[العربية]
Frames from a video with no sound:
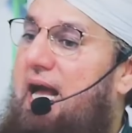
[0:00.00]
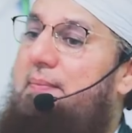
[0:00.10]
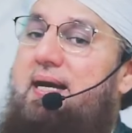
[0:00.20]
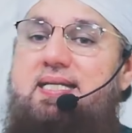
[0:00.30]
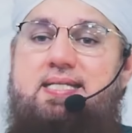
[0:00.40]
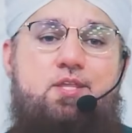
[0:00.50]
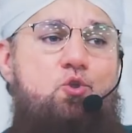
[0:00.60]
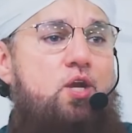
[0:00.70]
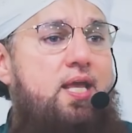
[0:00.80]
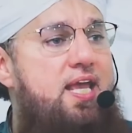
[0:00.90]
وهناك
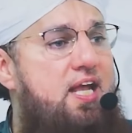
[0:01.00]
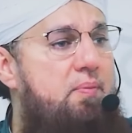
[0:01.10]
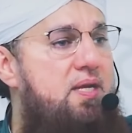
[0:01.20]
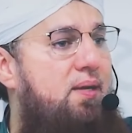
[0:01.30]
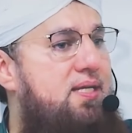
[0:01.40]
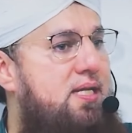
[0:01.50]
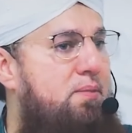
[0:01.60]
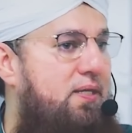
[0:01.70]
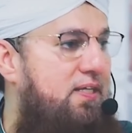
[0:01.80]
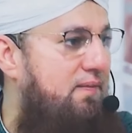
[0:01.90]
بعض الصحابة
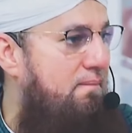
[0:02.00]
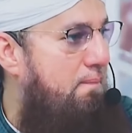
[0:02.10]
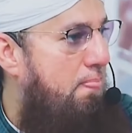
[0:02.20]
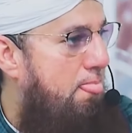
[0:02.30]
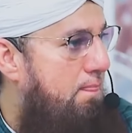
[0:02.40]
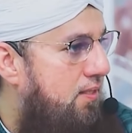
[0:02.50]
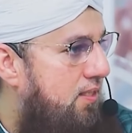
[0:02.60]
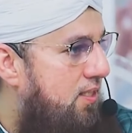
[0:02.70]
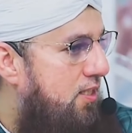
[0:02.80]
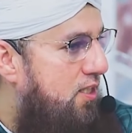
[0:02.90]
ربما لم
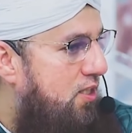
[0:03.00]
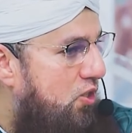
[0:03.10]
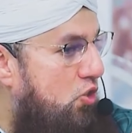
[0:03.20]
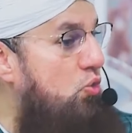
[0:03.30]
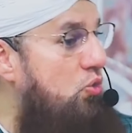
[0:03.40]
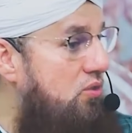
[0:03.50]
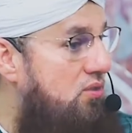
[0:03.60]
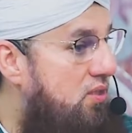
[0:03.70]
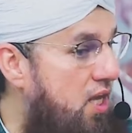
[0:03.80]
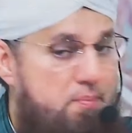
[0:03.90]
يصلوا
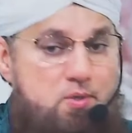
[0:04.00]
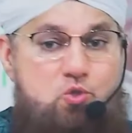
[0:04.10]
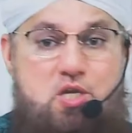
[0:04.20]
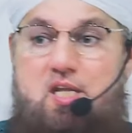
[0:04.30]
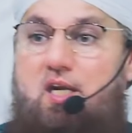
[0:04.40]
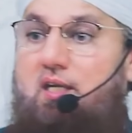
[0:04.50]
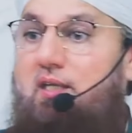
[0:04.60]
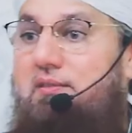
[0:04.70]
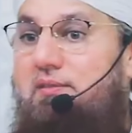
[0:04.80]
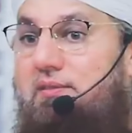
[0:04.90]
حتى صلاة
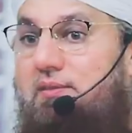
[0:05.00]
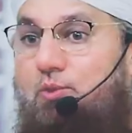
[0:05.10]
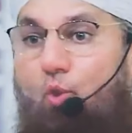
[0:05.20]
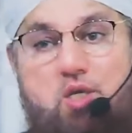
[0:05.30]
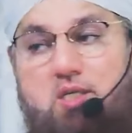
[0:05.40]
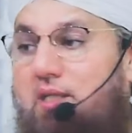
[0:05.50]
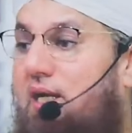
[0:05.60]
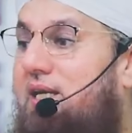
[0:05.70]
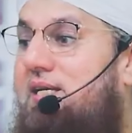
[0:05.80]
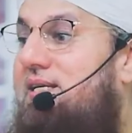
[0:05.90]
واحدة
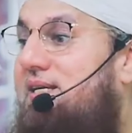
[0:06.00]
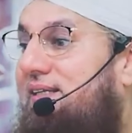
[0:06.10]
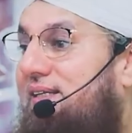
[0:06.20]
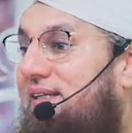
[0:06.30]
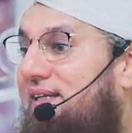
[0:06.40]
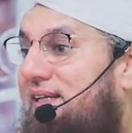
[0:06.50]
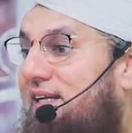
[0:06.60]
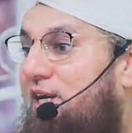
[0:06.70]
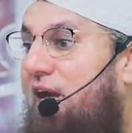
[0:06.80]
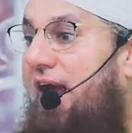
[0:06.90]
لماذا؟
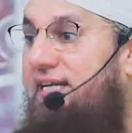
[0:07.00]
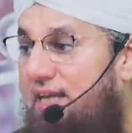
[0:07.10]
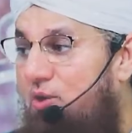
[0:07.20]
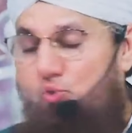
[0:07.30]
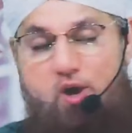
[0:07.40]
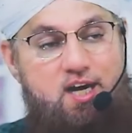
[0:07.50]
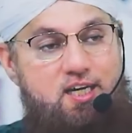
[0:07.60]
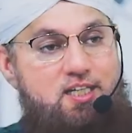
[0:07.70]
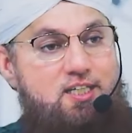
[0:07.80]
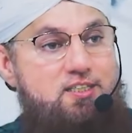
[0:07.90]
أو لم
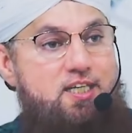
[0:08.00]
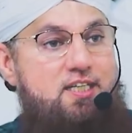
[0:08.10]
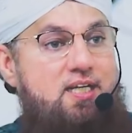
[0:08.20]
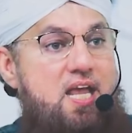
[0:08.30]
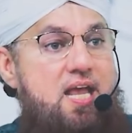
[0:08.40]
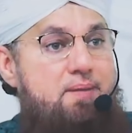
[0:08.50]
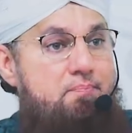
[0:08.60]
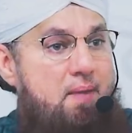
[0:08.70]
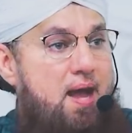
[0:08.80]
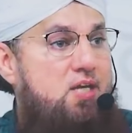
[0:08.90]
يصوموا ولا مرة
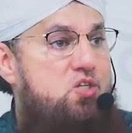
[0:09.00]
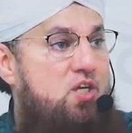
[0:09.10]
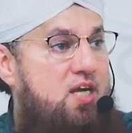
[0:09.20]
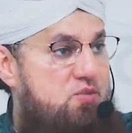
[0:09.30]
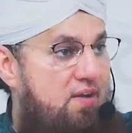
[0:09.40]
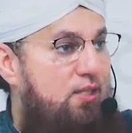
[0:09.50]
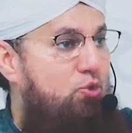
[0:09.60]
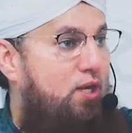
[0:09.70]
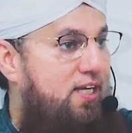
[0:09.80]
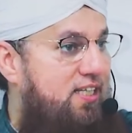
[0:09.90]
واحدة ولم
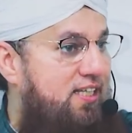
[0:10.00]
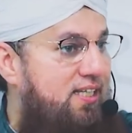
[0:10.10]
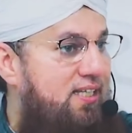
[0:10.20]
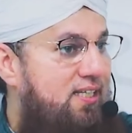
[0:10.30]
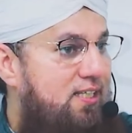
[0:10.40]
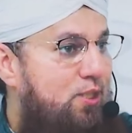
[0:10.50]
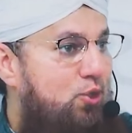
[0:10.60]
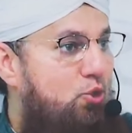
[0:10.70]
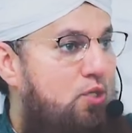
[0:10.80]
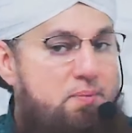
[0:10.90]
يتصدقوا
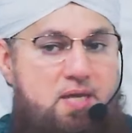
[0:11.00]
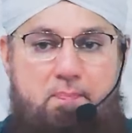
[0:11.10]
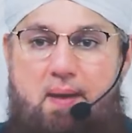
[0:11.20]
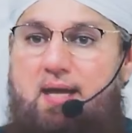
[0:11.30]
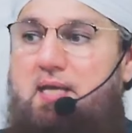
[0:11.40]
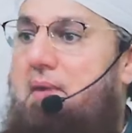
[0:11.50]
لكن